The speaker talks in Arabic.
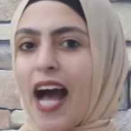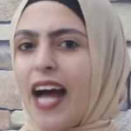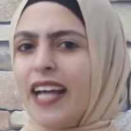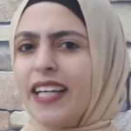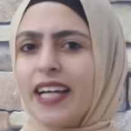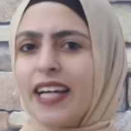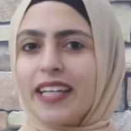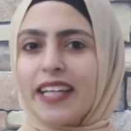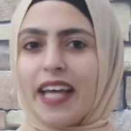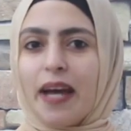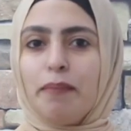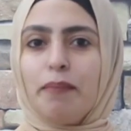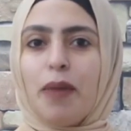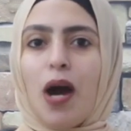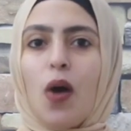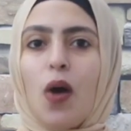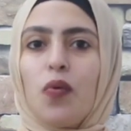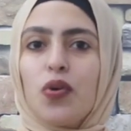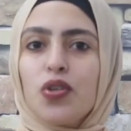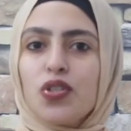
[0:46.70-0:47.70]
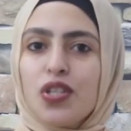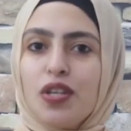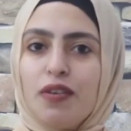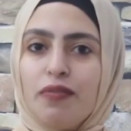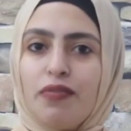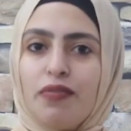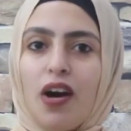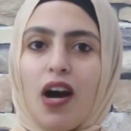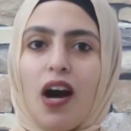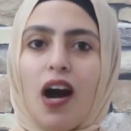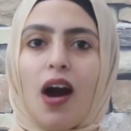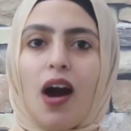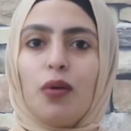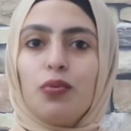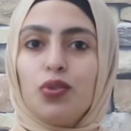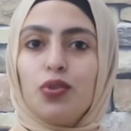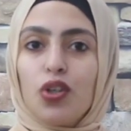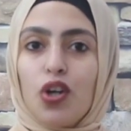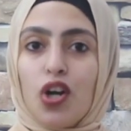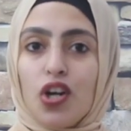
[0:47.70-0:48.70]
أيا كان بقى وظيفة
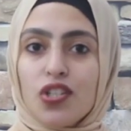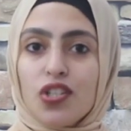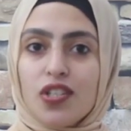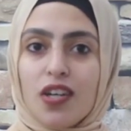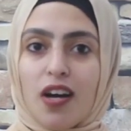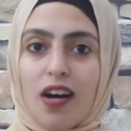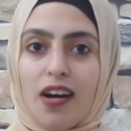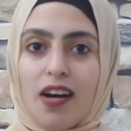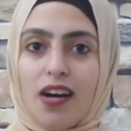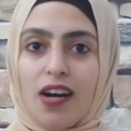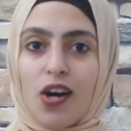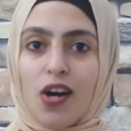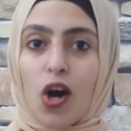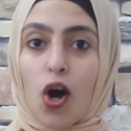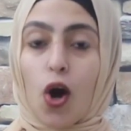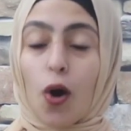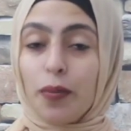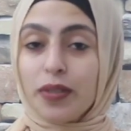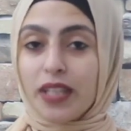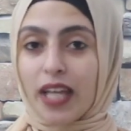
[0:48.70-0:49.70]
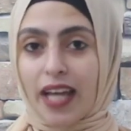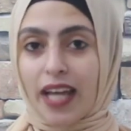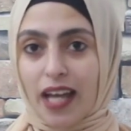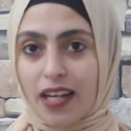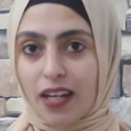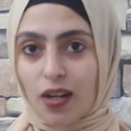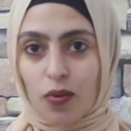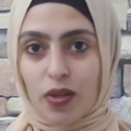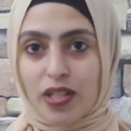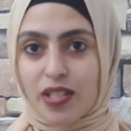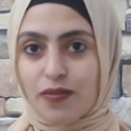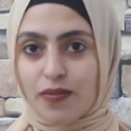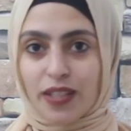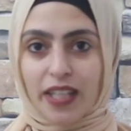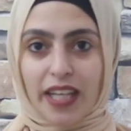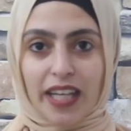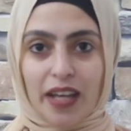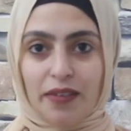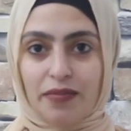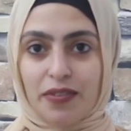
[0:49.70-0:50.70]
أو دراسة وبيتهيألي الوصف
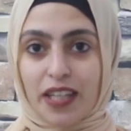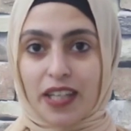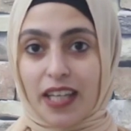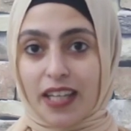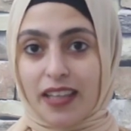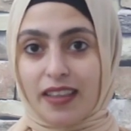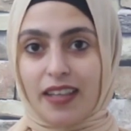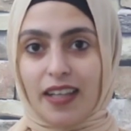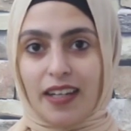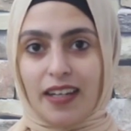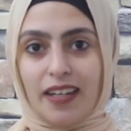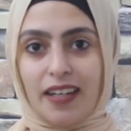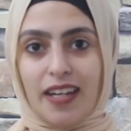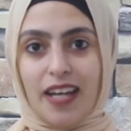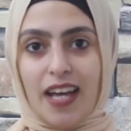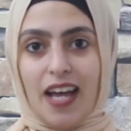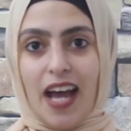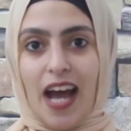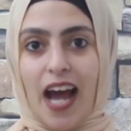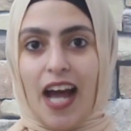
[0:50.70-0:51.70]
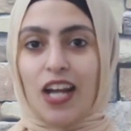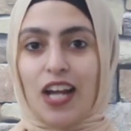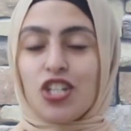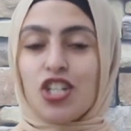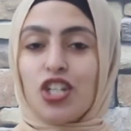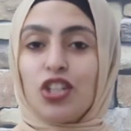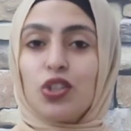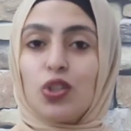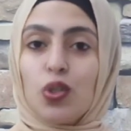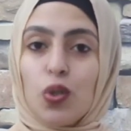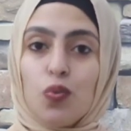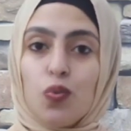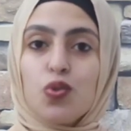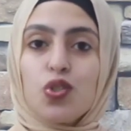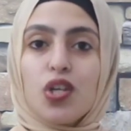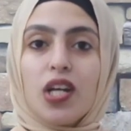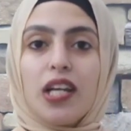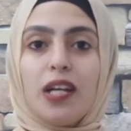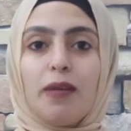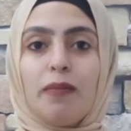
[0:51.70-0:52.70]
ده كافي جدا علشان
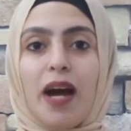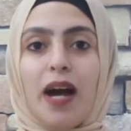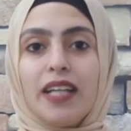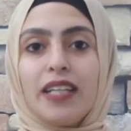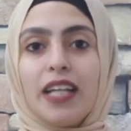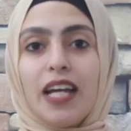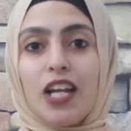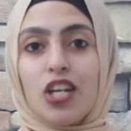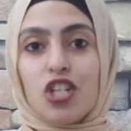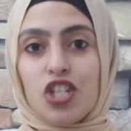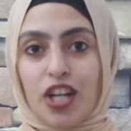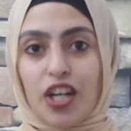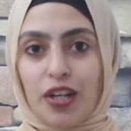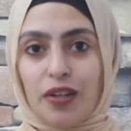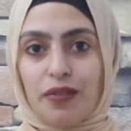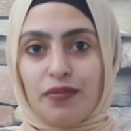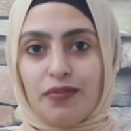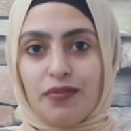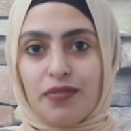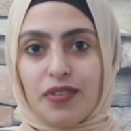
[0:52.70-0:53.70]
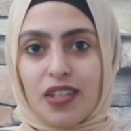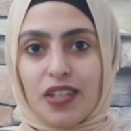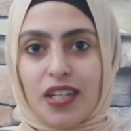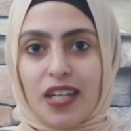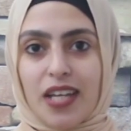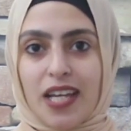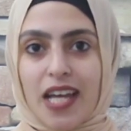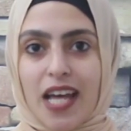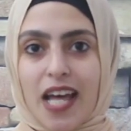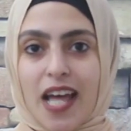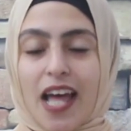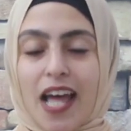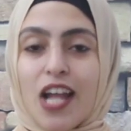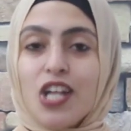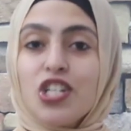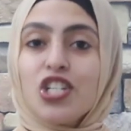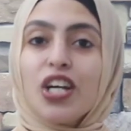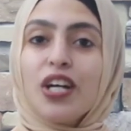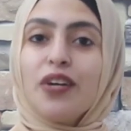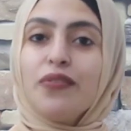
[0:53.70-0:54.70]
توصل لمعنى الشغف
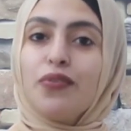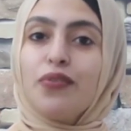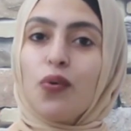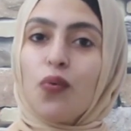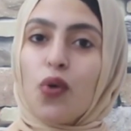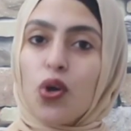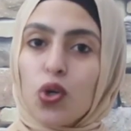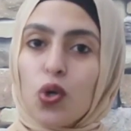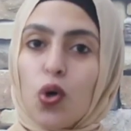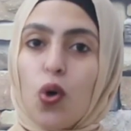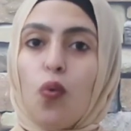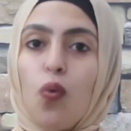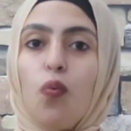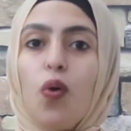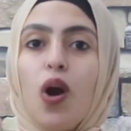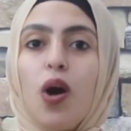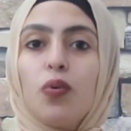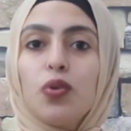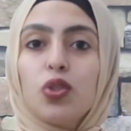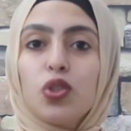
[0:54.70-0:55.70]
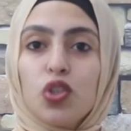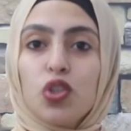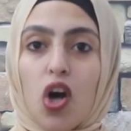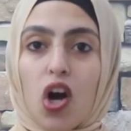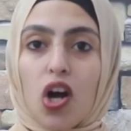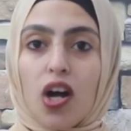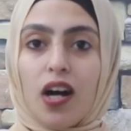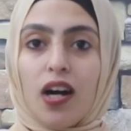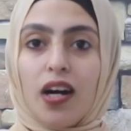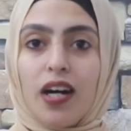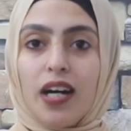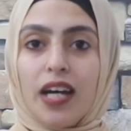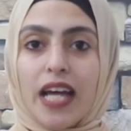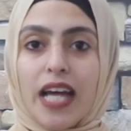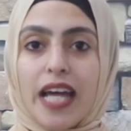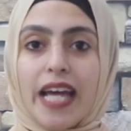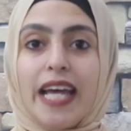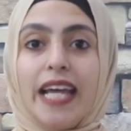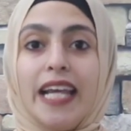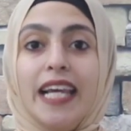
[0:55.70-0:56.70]
الشغف هو القوة والطاقة
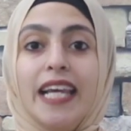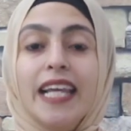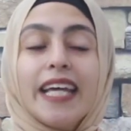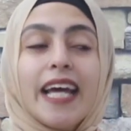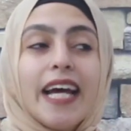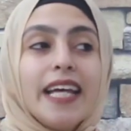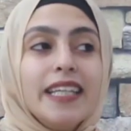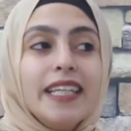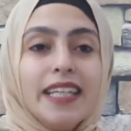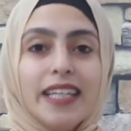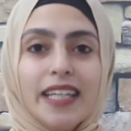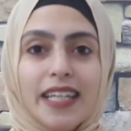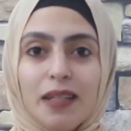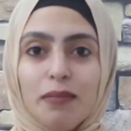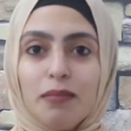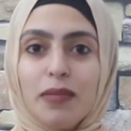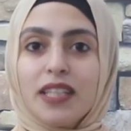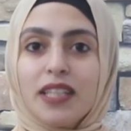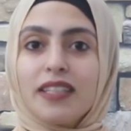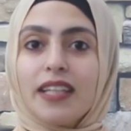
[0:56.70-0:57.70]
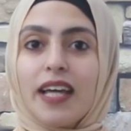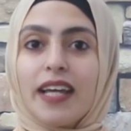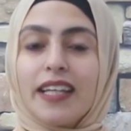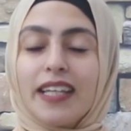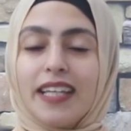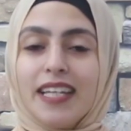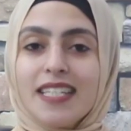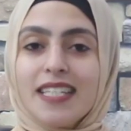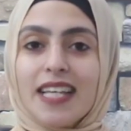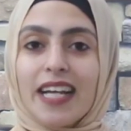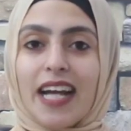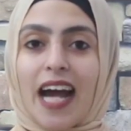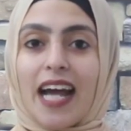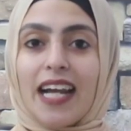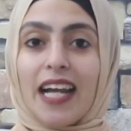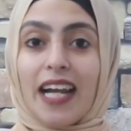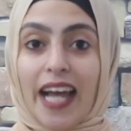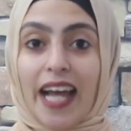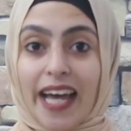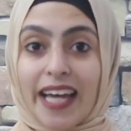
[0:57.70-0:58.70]
اللي جايين من تركيزك
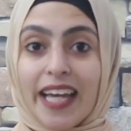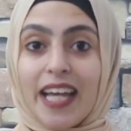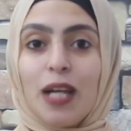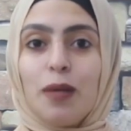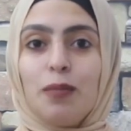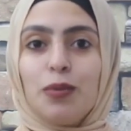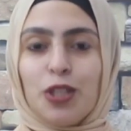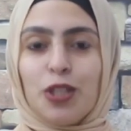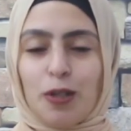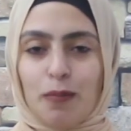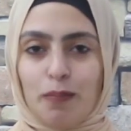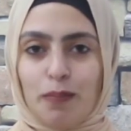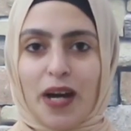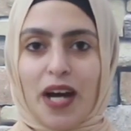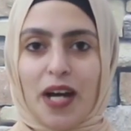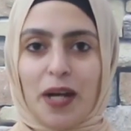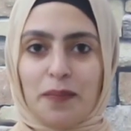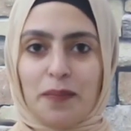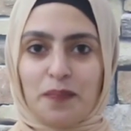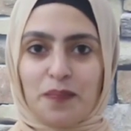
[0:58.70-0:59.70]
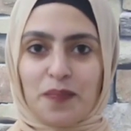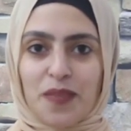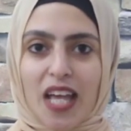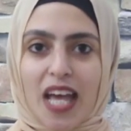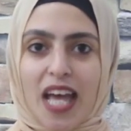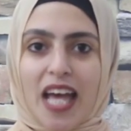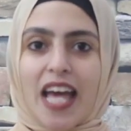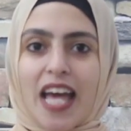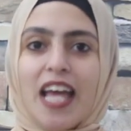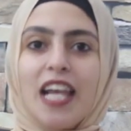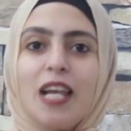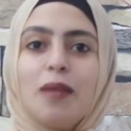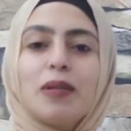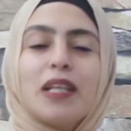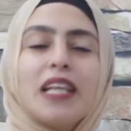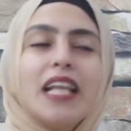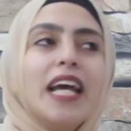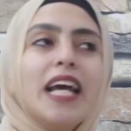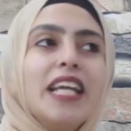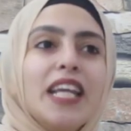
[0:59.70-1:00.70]
على الحاجة اللي بتحبها اللي
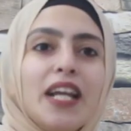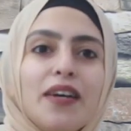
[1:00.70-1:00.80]
بتلاقي